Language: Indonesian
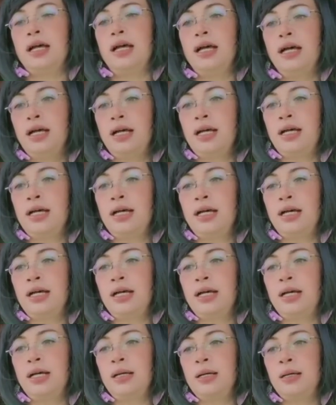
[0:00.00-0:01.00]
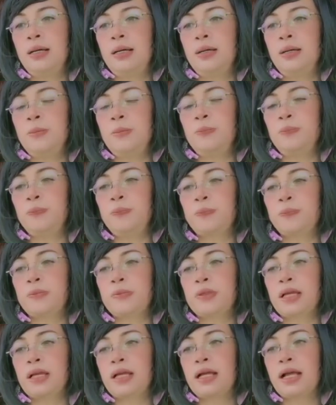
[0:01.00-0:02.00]
Um,
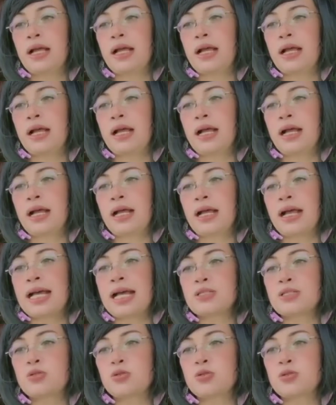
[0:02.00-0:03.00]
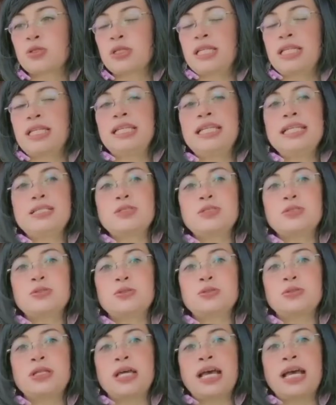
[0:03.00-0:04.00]
kasus ini
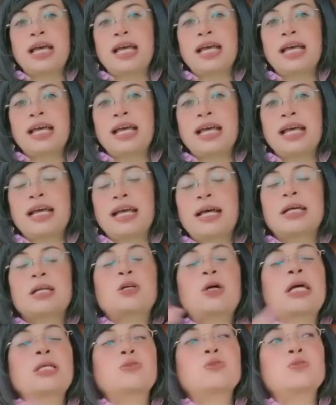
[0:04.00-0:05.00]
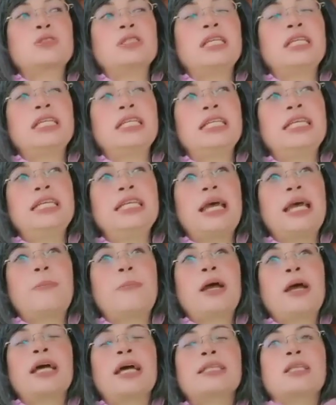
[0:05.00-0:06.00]
sudah kasus ini
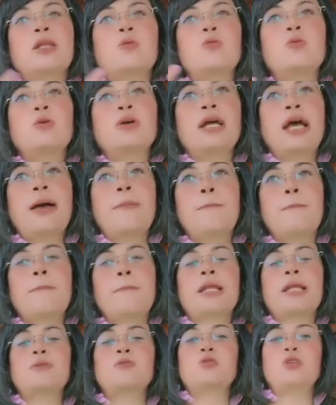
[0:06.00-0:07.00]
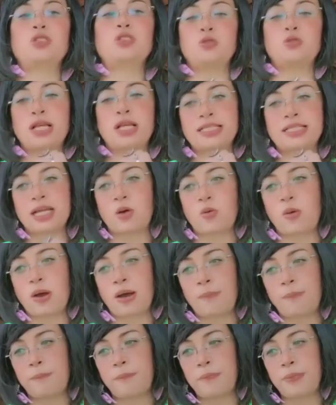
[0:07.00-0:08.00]
apakah terungkap? Madam Suki sudah
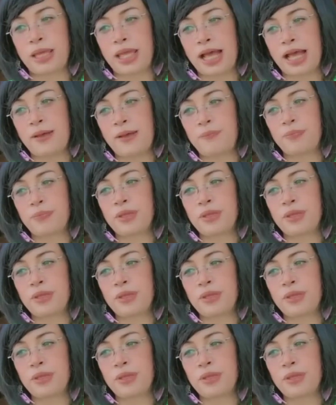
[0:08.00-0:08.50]
jawab. Ya.